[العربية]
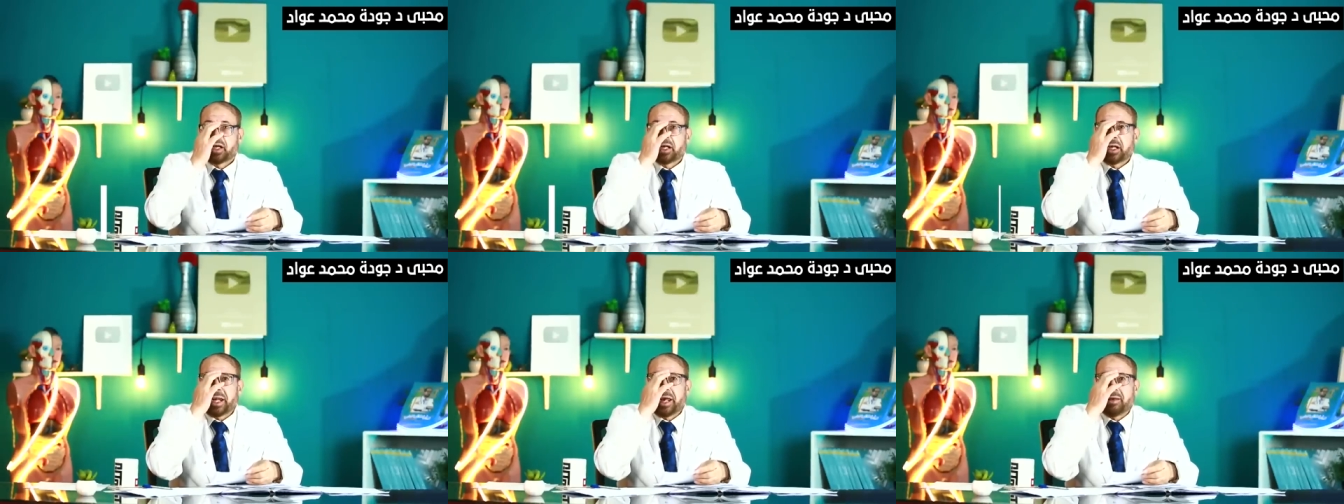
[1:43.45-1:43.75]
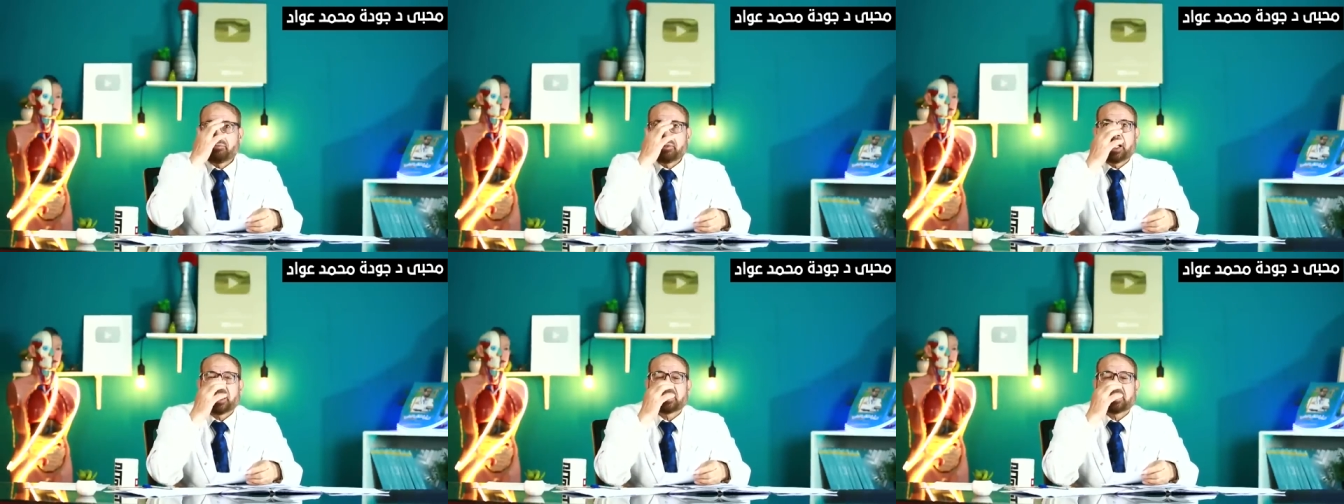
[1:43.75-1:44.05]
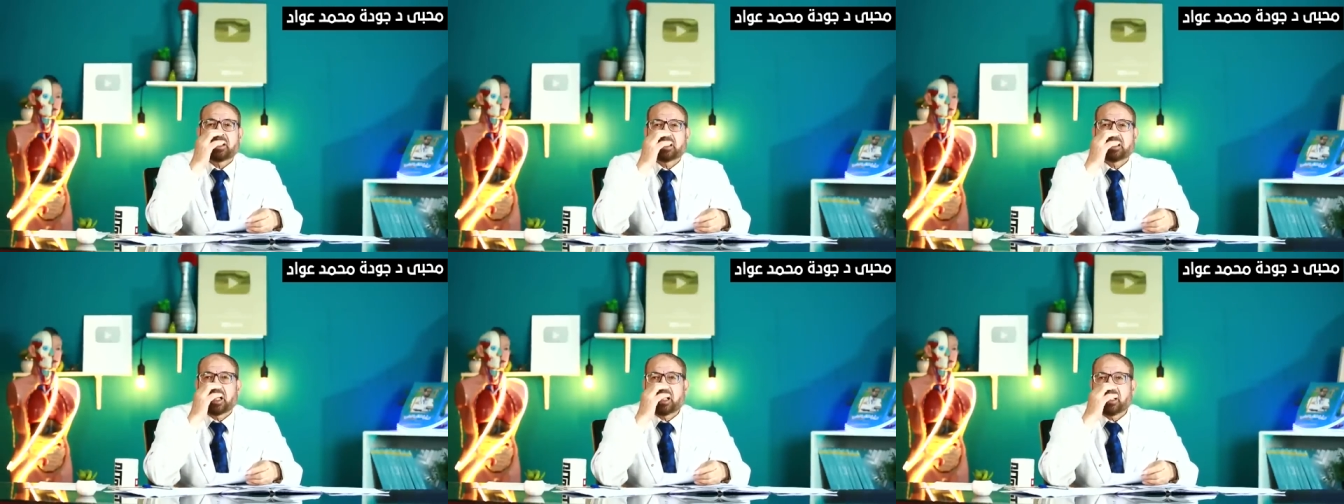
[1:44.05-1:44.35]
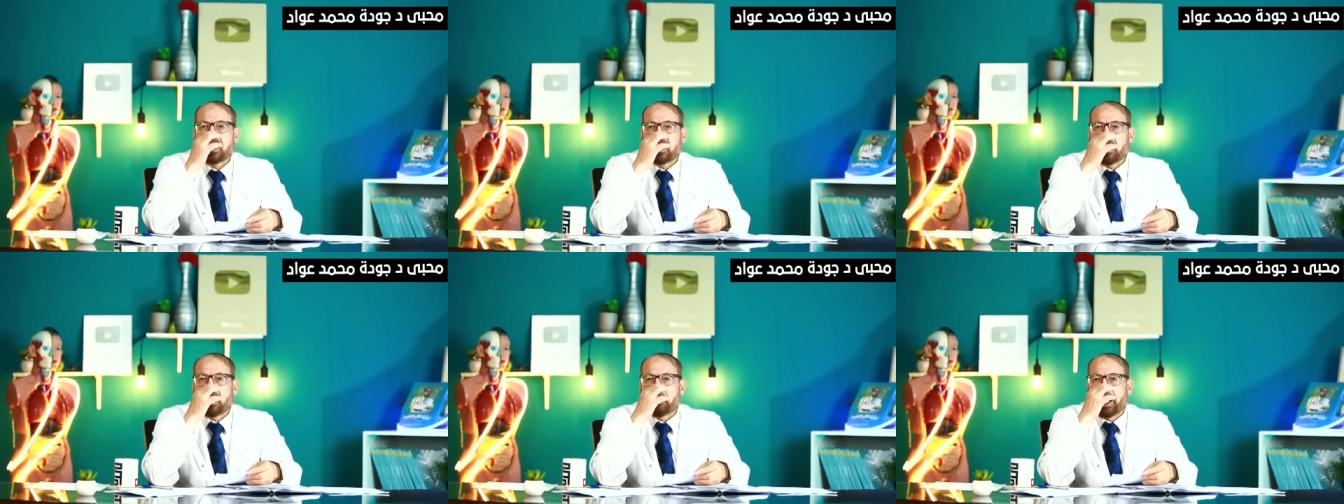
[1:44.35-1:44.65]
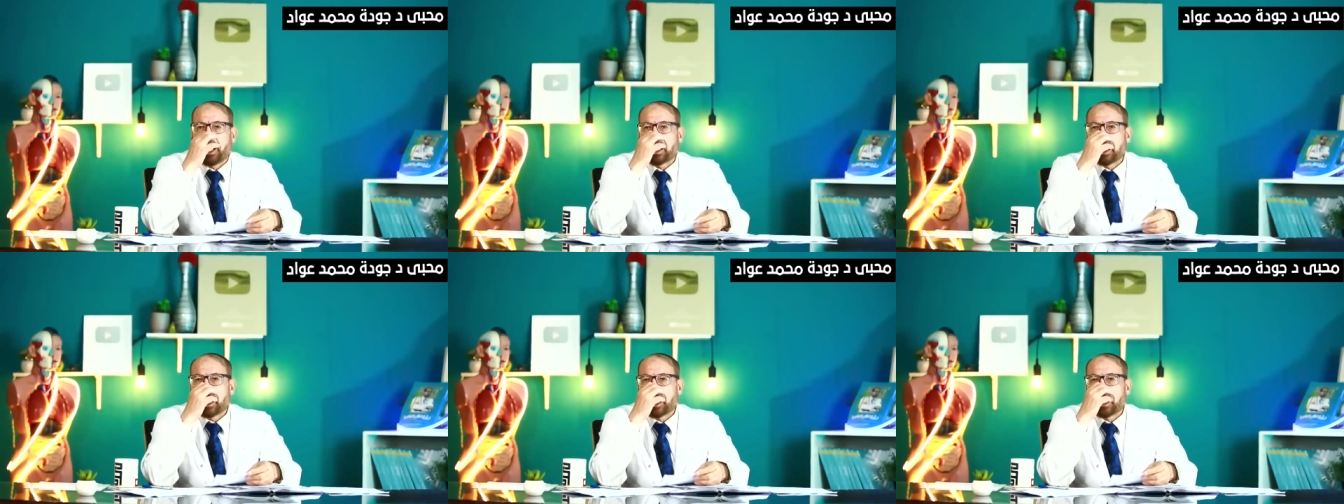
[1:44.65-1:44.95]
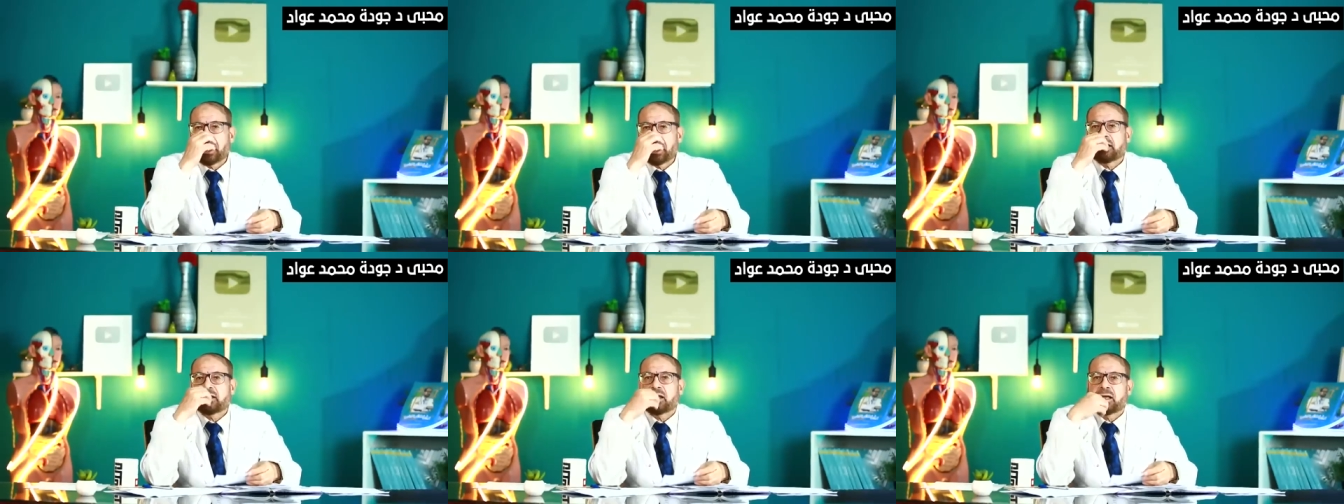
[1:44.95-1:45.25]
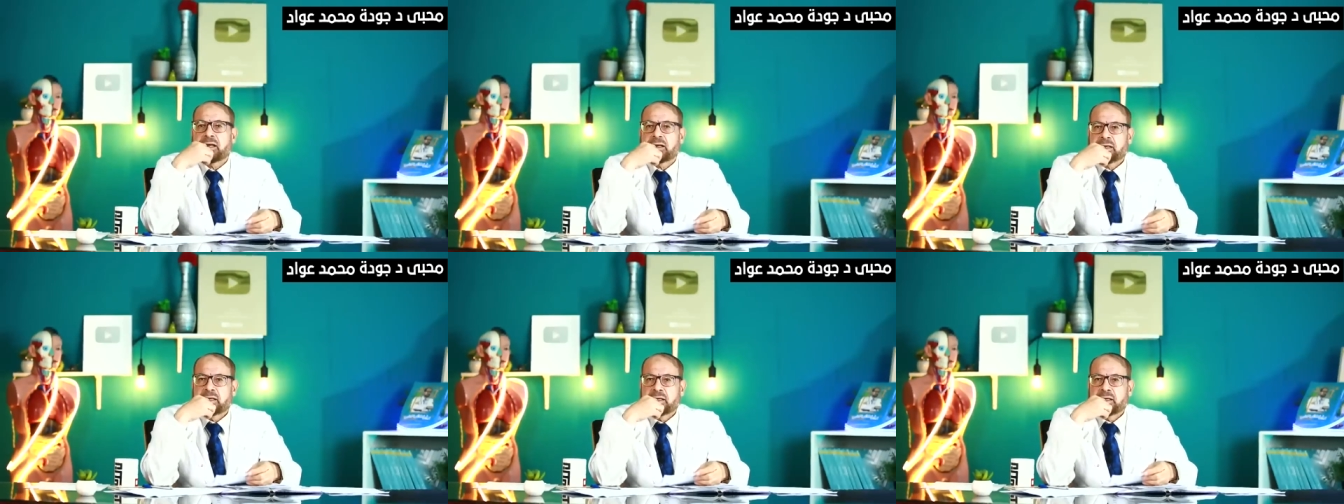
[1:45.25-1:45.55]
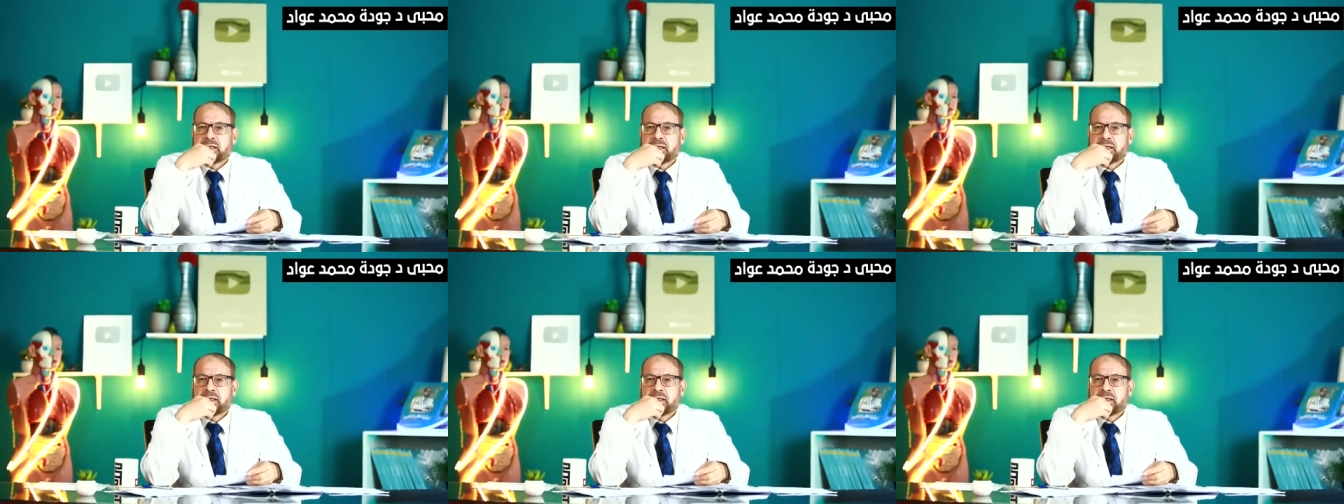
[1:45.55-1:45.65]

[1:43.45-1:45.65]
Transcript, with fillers: لم يتدرب على هذا